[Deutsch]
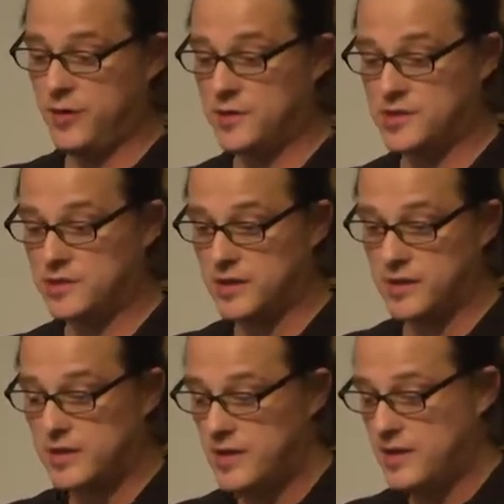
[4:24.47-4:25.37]

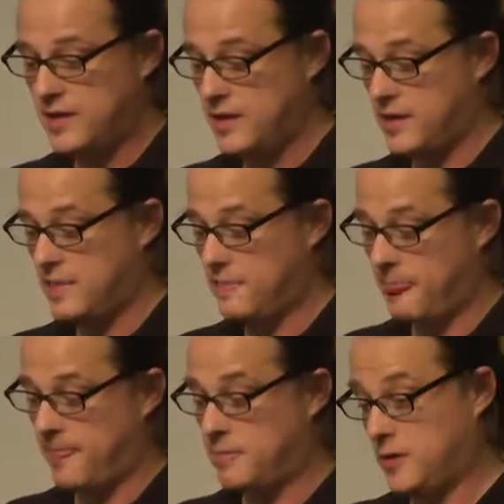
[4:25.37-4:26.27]
aufgehört oder äh, sich
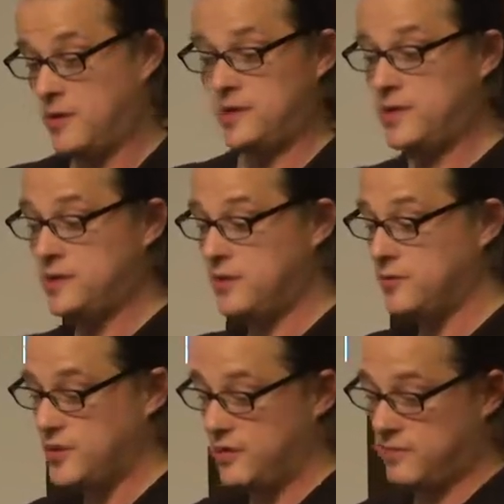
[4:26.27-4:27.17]
geweigert, die wei
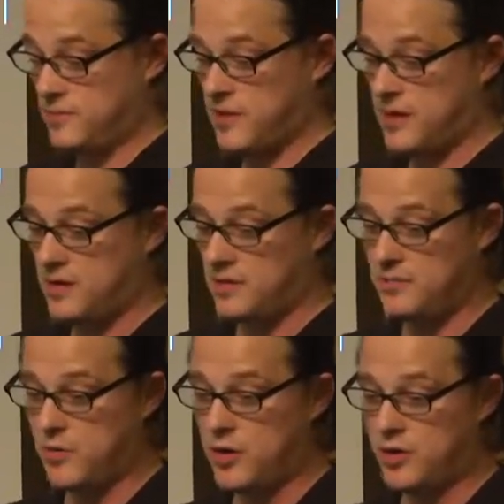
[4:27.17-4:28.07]
weiter zu hosten
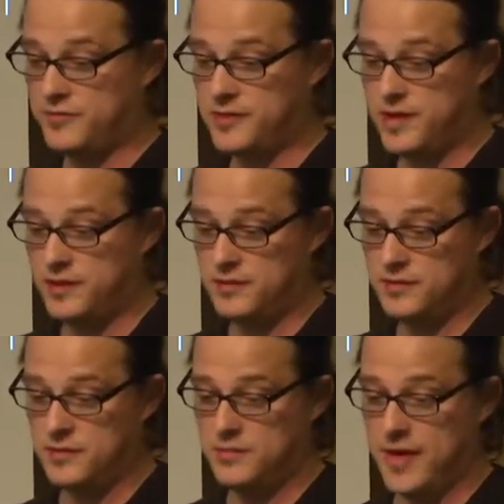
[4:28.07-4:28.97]
oder sie haben